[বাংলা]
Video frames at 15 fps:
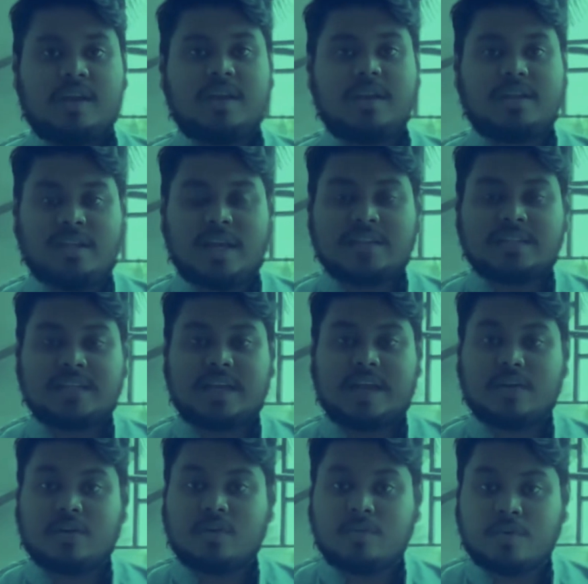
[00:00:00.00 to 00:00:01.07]
ইতিহাসে
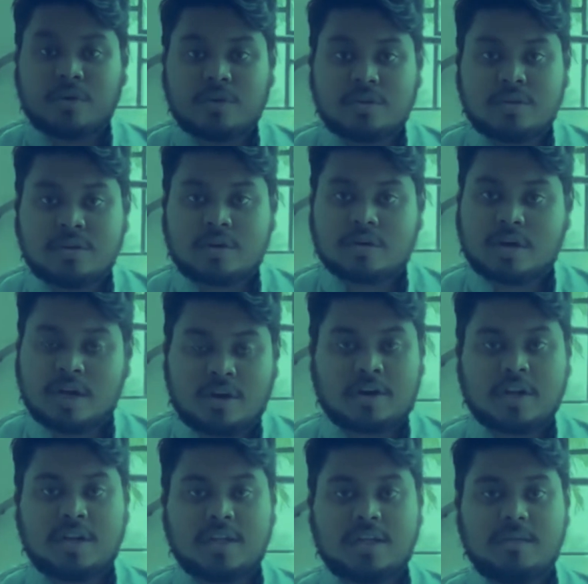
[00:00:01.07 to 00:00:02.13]
এরকম কোনোদিনও ঘটনা
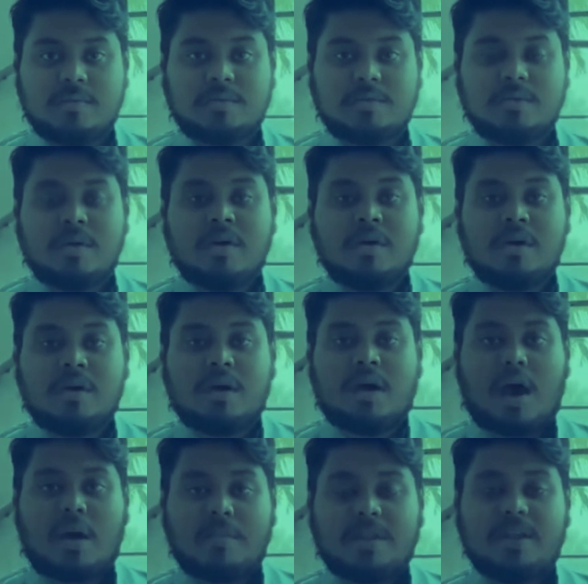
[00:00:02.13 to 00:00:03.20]
ঘটেনি
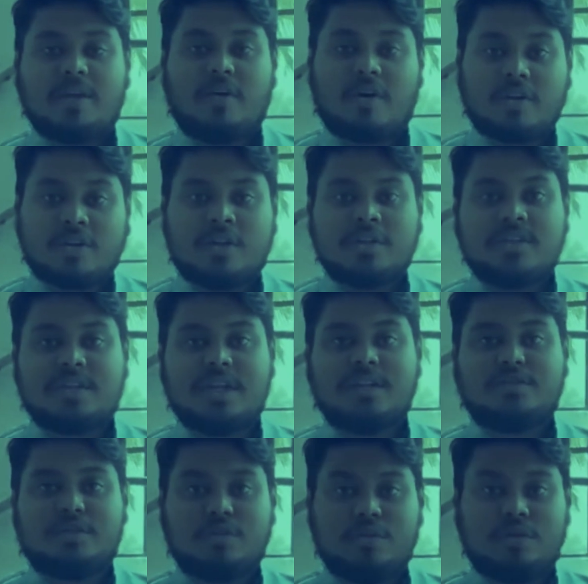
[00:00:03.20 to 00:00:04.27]
আমাদের গণতন্ত্রের
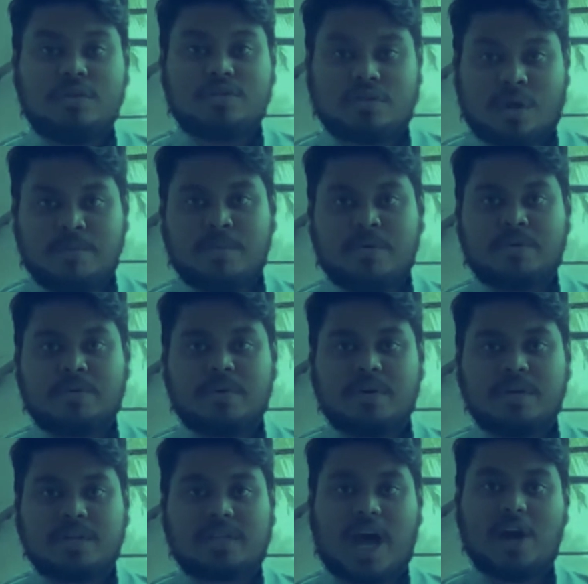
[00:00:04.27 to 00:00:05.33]
চতুর্থ স্তম্ভ
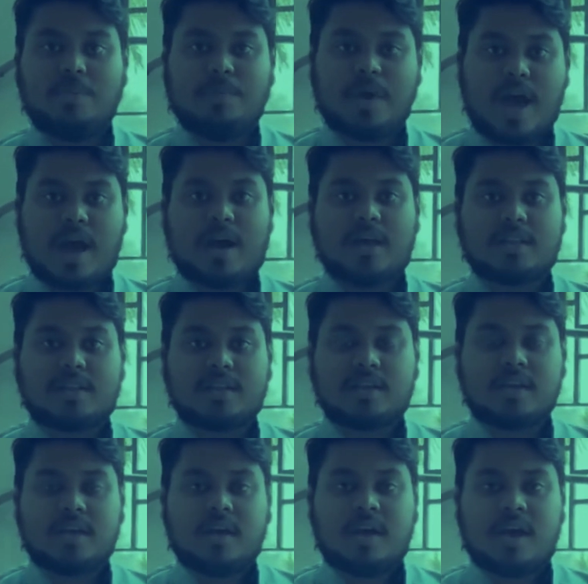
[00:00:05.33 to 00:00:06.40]
তার উপরে আঘাত
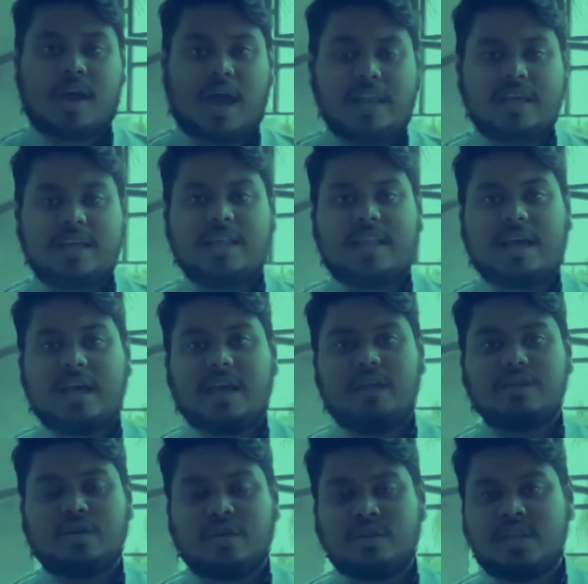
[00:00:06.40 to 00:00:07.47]
কালকে কি দেখা গেল
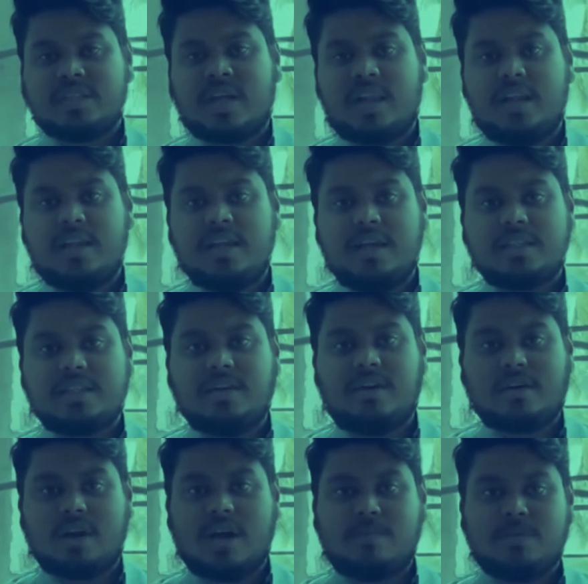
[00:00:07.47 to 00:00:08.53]
সন্দেশ খালি নিয়ে যে
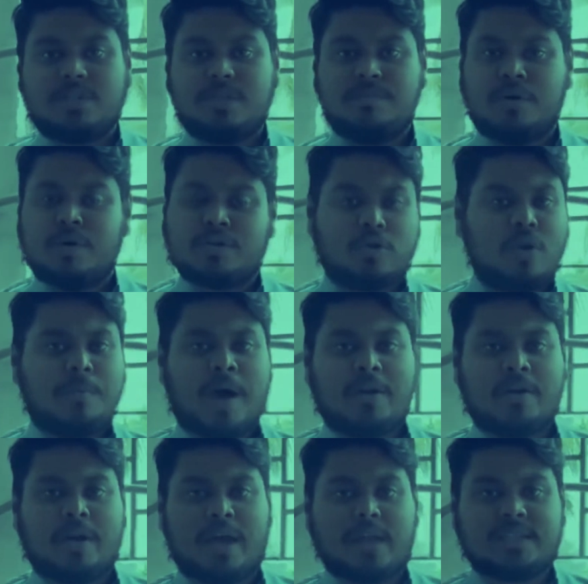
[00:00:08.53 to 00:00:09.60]
ঘটনা পশ্চিমবঙ্গ তোলপার
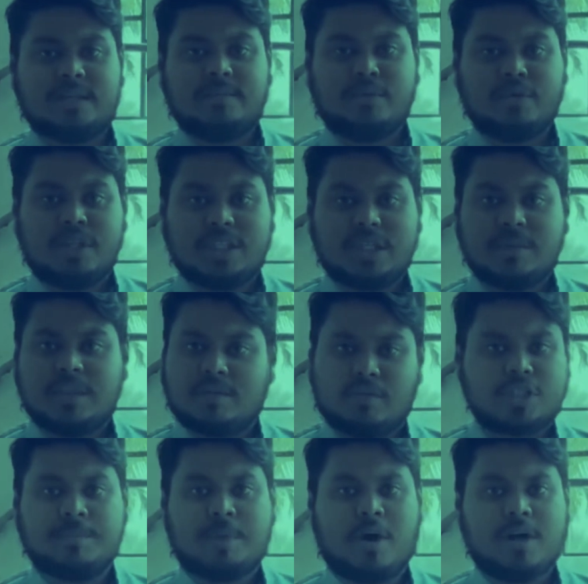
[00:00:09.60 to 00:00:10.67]
হয়ে আছে বুদ্ধিজীবীদের
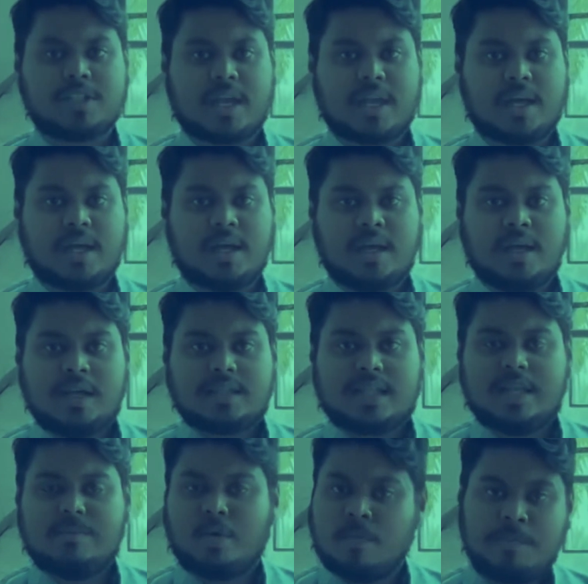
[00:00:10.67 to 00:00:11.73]
খুঁজে পাওয়া যায় না
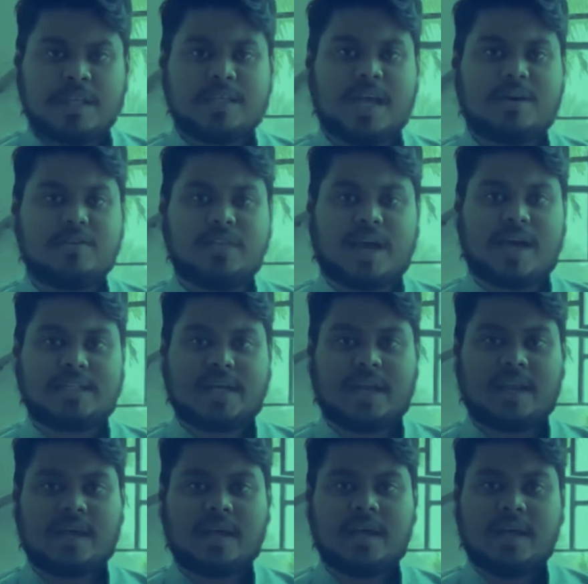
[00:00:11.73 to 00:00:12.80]
তাদের মোমবাতি এখন দেখা
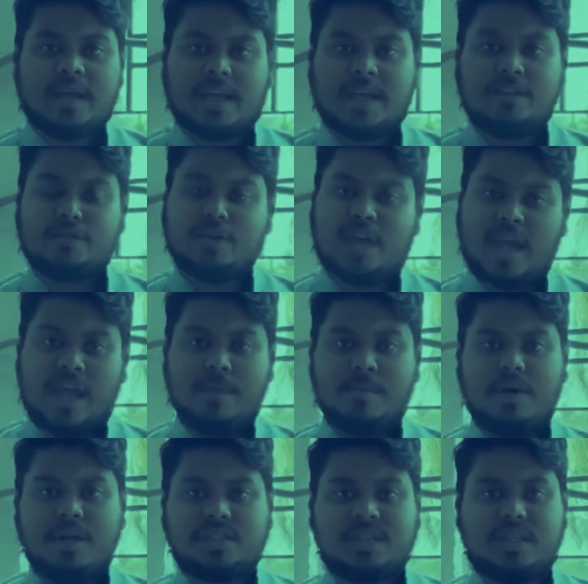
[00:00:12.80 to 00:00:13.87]
যায় না কিন্তু এই
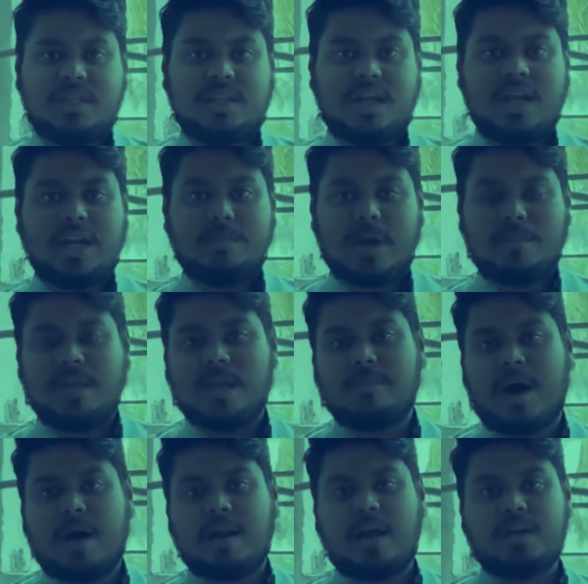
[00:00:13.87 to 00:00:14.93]
পরিস্থিতিতে রিপাবলিক
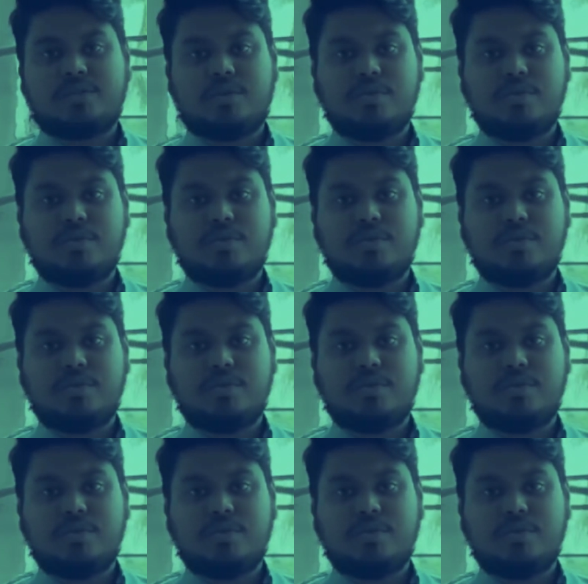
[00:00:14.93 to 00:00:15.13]
বাংলার